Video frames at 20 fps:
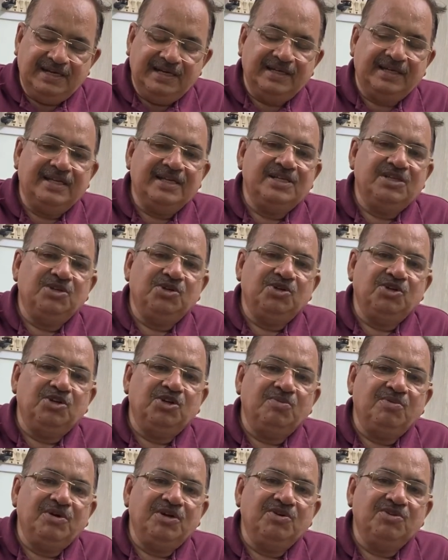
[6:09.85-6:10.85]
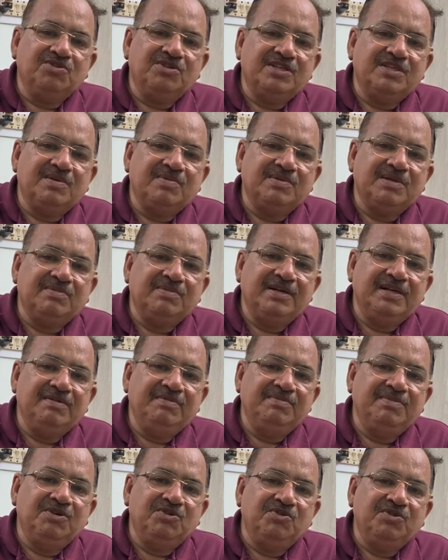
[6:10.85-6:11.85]
लेकिन चेरी टोमेटोज़ की सबसे बड़ी
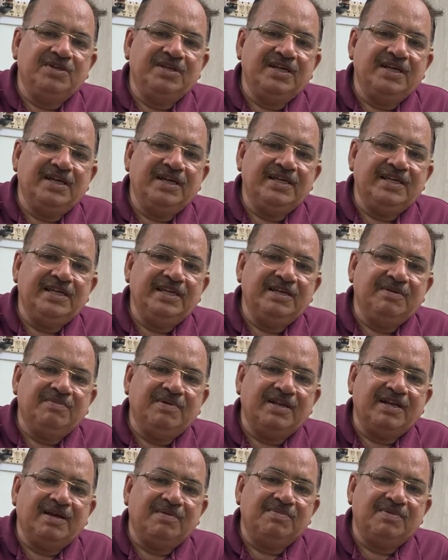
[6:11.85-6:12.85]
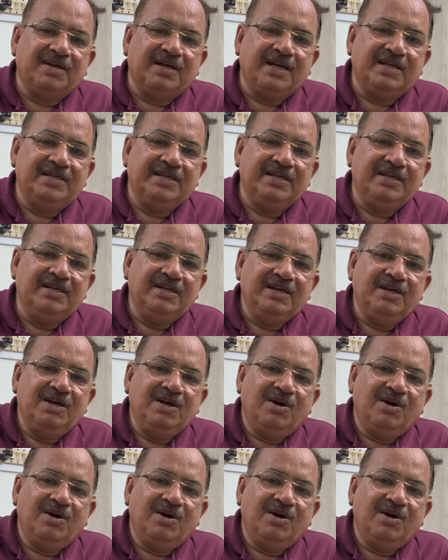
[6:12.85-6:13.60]
ब्यूटी ये है कि एक बार आप लगाइए